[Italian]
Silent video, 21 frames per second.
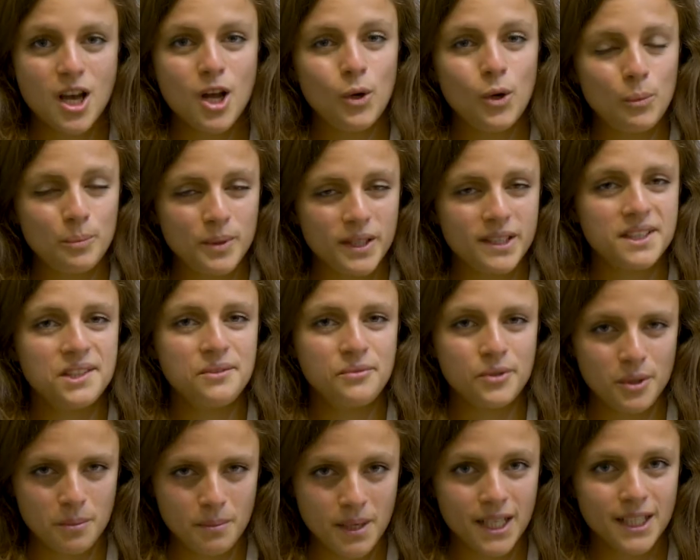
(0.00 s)

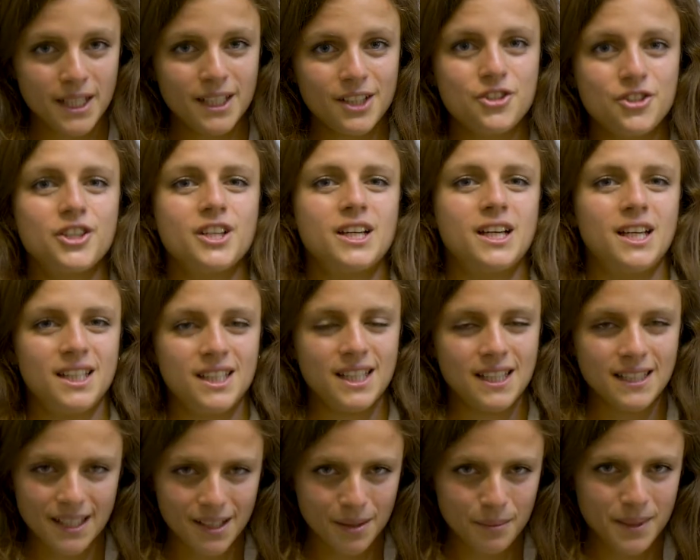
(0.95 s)
L'obiettivo rimane cercare di
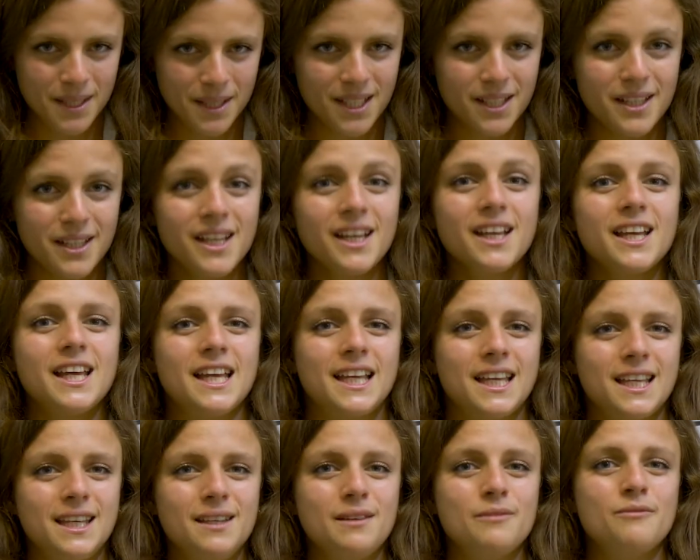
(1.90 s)
andare bene e
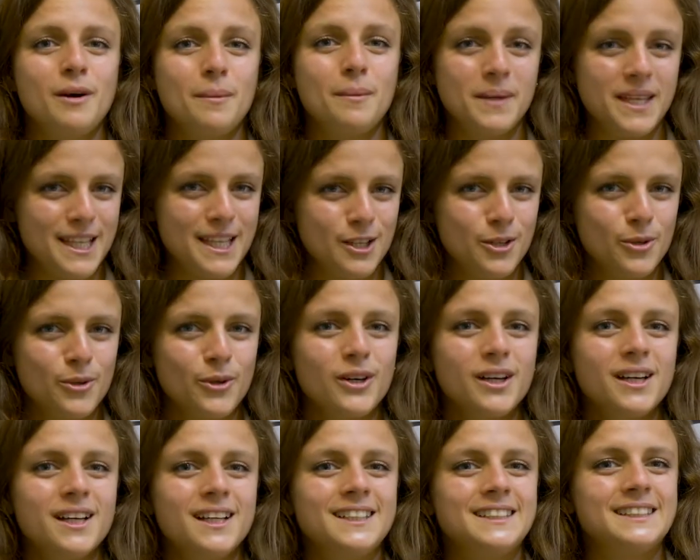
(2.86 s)
chi va meglio